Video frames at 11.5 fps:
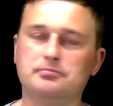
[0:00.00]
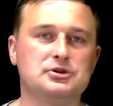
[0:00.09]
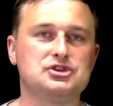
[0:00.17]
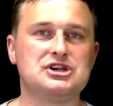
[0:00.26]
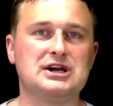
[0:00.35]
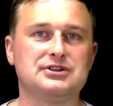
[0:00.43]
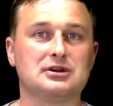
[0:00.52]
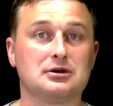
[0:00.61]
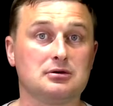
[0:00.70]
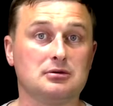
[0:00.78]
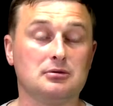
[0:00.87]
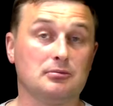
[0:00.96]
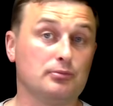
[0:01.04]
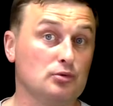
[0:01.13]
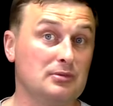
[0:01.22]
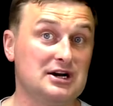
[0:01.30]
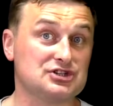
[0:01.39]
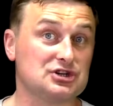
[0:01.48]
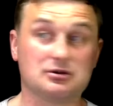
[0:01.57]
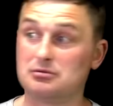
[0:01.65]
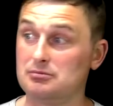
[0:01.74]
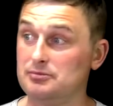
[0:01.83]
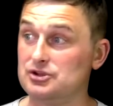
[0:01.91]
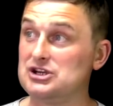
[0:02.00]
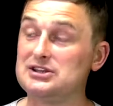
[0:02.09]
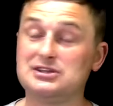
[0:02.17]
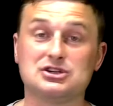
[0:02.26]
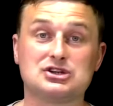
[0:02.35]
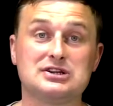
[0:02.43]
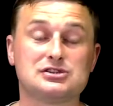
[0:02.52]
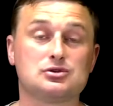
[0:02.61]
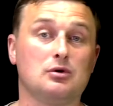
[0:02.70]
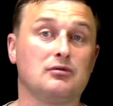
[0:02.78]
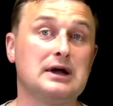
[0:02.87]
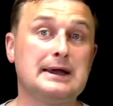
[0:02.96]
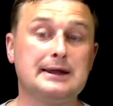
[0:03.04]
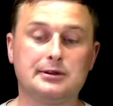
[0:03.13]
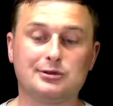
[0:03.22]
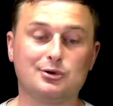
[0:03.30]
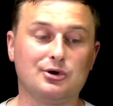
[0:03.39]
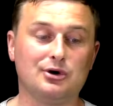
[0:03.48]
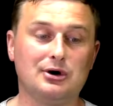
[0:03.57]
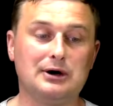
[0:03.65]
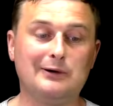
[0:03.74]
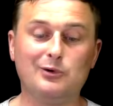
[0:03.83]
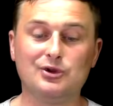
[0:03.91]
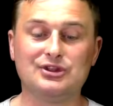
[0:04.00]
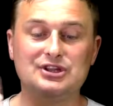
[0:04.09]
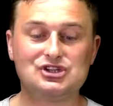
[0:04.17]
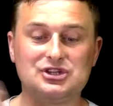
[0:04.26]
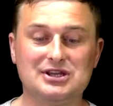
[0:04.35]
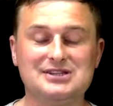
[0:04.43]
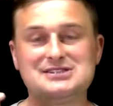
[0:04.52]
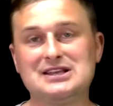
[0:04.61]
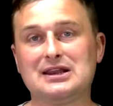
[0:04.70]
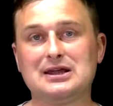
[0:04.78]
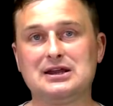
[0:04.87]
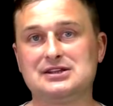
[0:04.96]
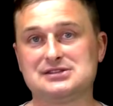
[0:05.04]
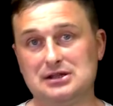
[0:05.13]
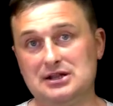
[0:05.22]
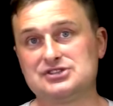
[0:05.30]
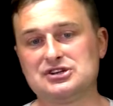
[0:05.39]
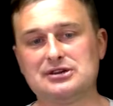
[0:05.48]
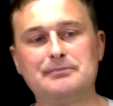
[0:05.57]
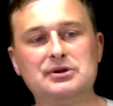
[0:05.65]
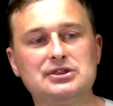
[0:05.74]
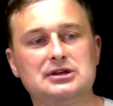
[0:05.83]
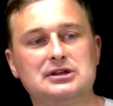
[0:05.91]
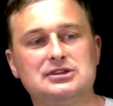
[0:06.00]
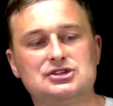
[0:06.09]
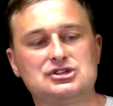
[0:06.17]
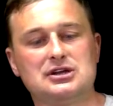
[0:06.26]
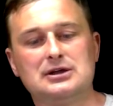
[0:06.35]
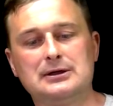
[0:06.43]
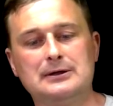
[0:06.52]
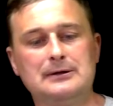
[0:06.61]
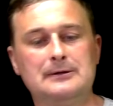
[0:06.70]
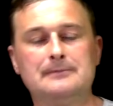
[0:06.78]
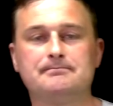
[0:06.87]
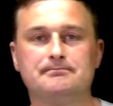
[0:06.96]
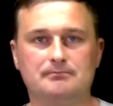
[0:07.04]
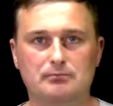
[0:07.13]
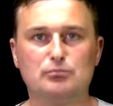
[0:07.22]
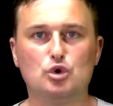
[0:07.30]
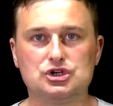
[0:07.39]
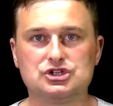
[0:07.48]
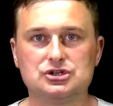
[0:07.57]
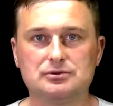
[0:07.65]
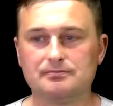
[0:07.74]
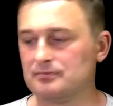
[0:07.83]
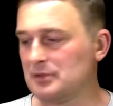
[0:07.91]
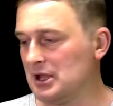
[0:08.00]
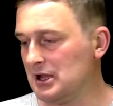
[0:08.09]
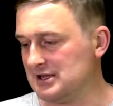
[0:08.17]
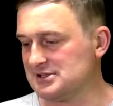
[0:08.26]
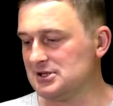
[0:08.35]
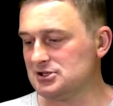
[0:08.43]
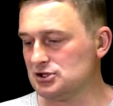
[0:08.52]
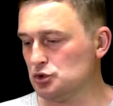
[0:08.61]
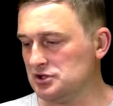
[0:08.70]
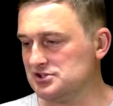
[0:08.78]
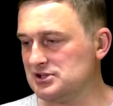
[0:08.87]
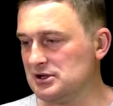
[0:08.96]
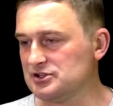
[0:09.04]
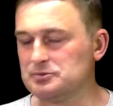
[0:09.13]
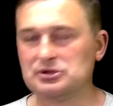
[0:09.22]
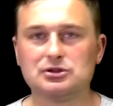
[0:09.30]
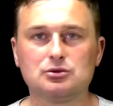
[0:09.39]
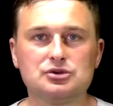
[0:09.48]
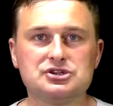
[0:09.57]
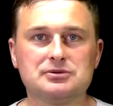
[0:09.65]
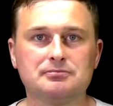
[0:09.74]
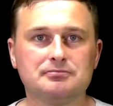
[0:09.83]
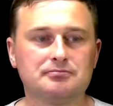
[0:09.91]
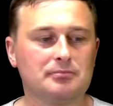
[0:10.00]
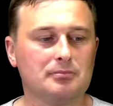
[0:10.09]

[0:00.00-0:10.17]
печатных бумажек, печатаешь листов, то он начинает сильно греться. Лазерный принтер это же мощь. А знаете, что я сделал с предыдущим?